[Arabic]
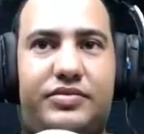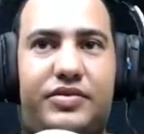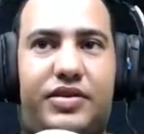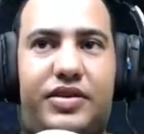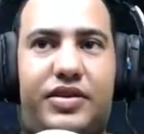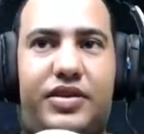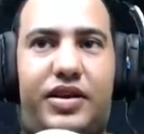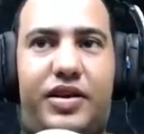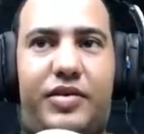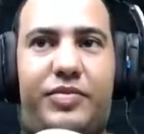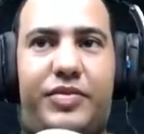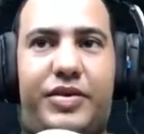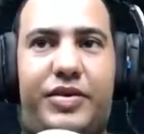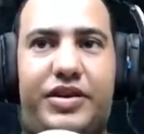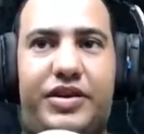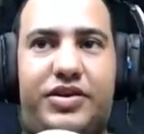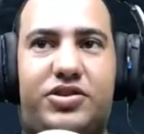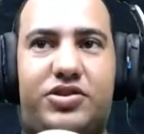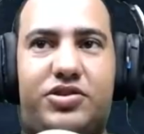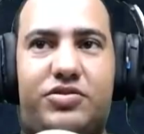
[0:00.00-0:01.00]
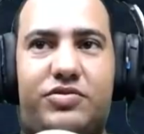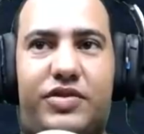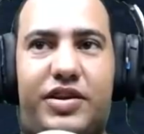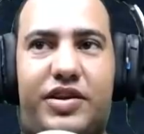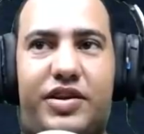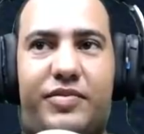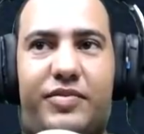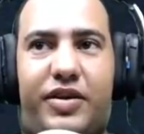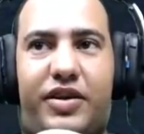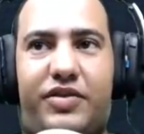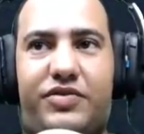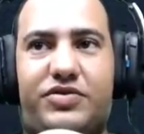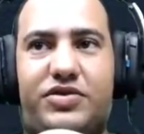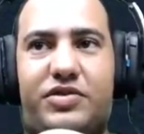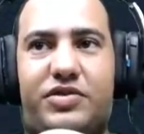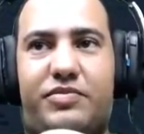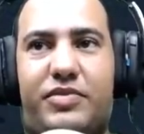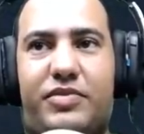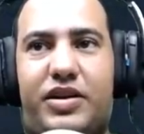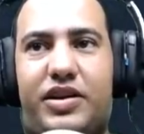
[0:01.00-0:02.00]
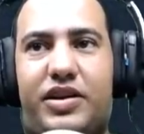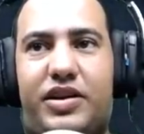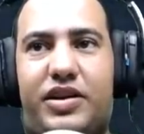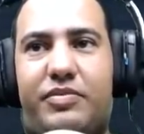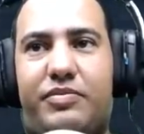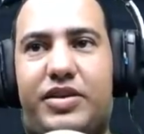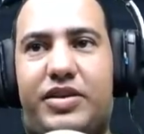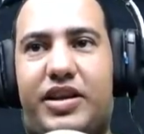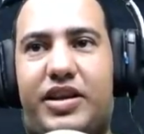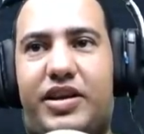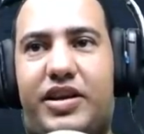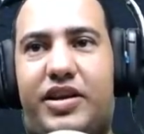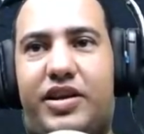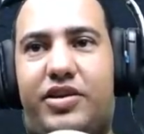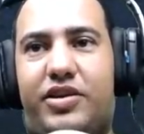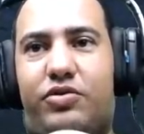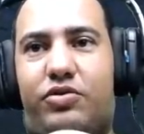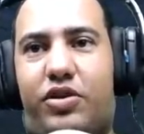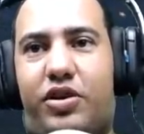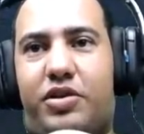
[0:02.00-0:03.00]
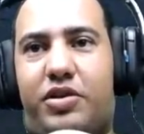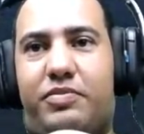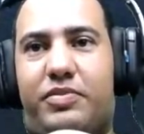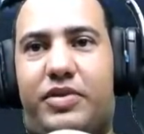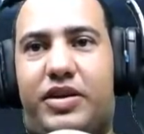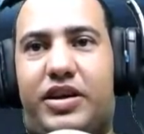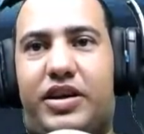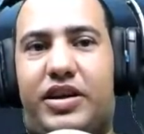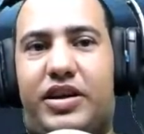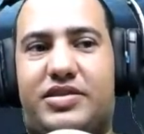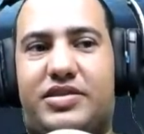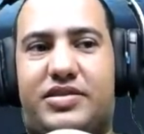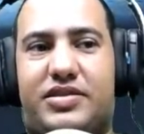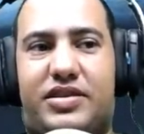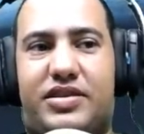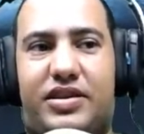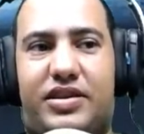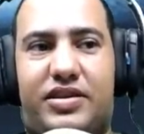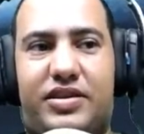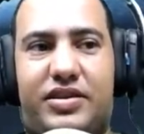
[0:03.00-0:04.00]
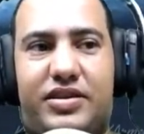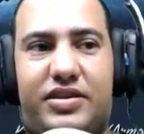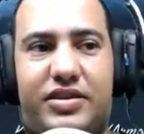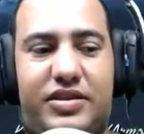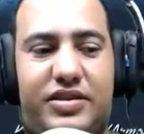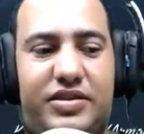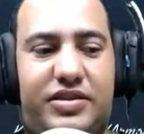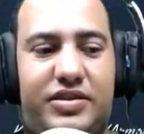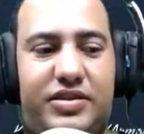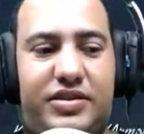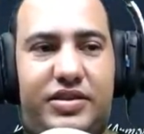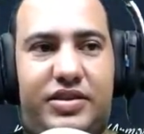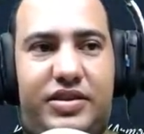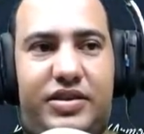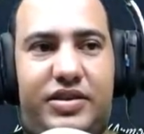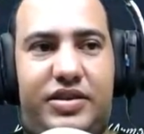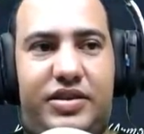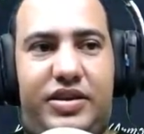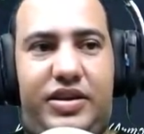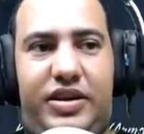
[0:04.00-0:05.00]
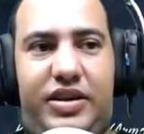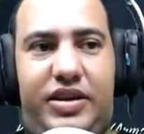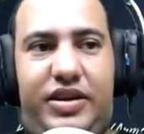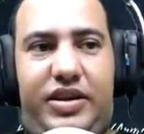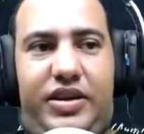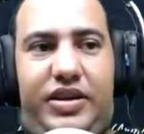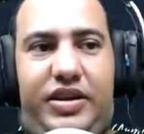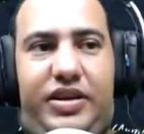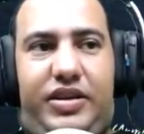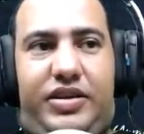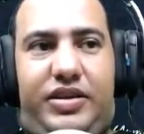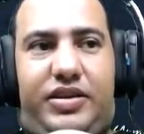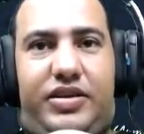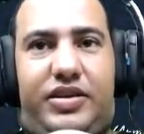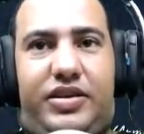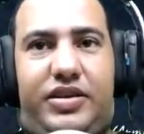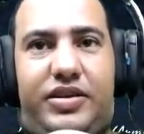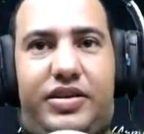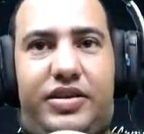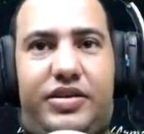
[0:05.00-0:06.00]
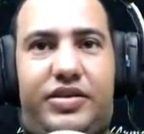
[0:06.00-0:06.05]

وطلع بعيد شوية معرفش ما انا كان متهيألي انه قريب من هنا ازاي اطلب لك اطلب لك طيارة